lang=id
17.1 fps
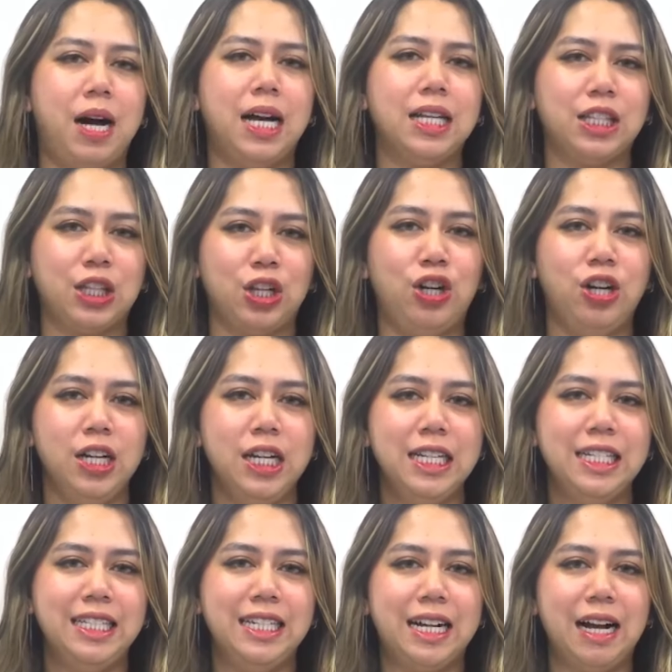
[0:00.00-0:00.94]
Hasto
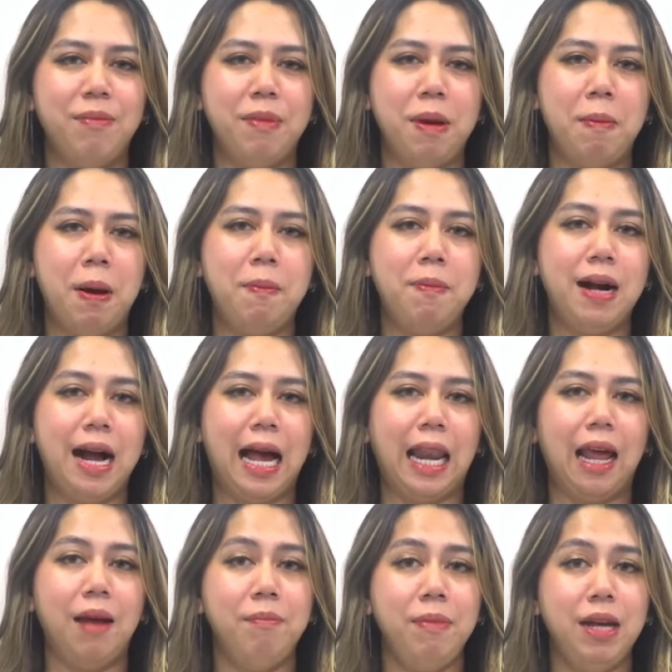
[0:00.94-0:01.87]
jika memang
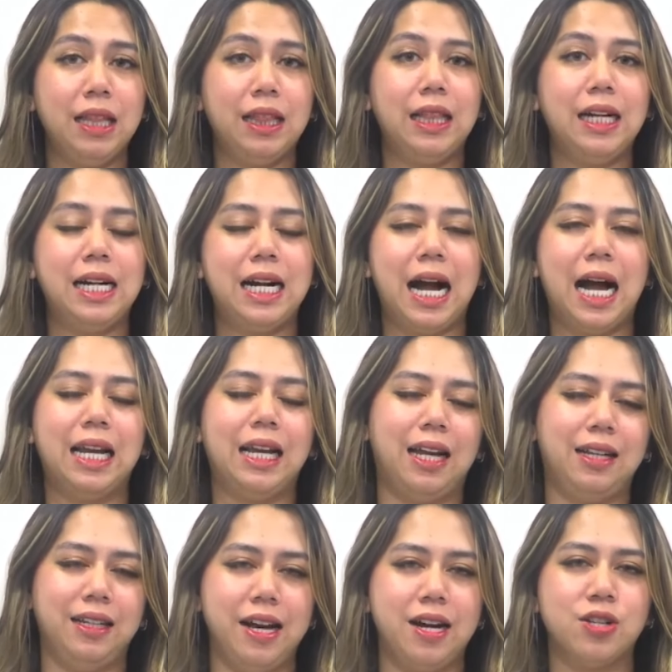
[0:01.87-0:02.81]
mengalami
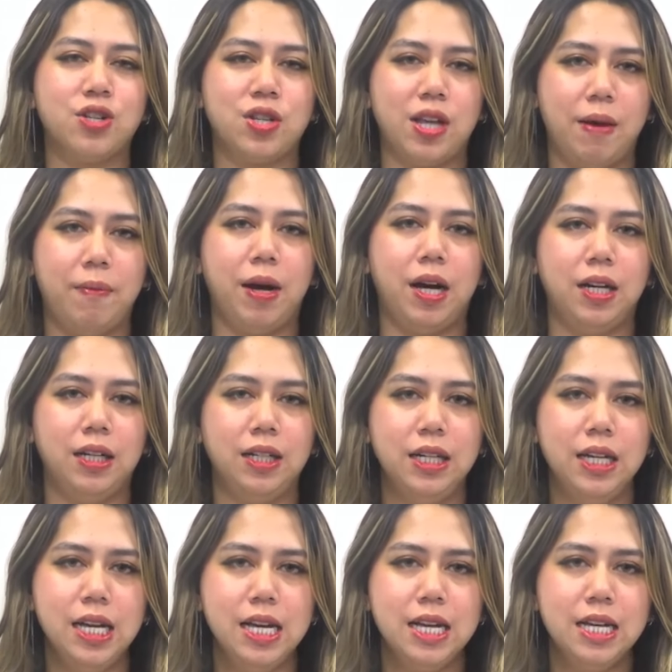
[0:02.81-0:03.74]
tekanan yang sama.
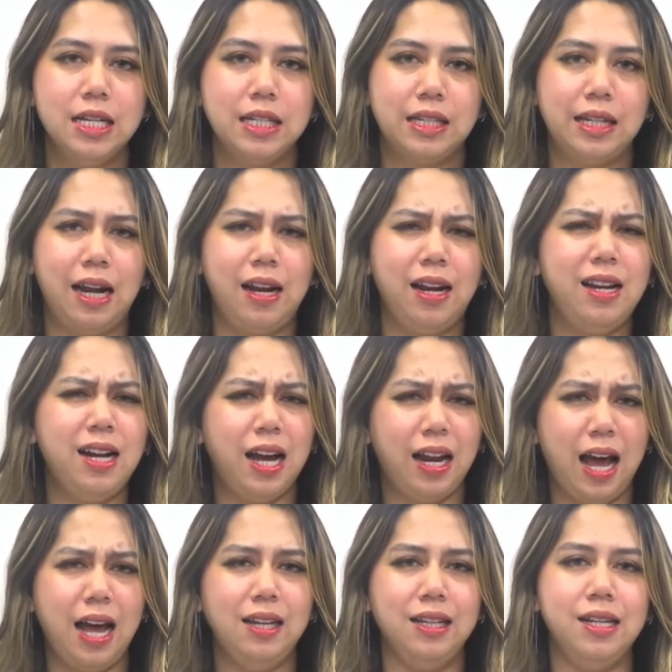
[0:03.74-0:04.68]
Senada
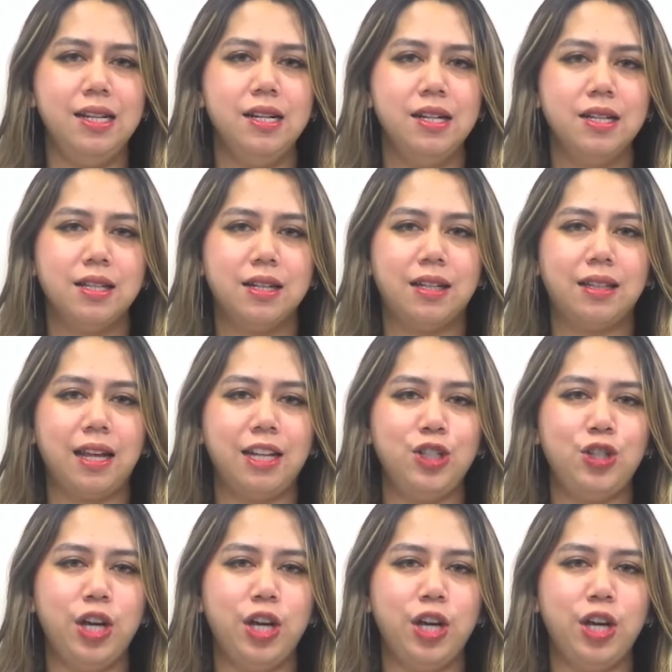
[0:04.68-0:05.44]
dengan Ali, Sekretaris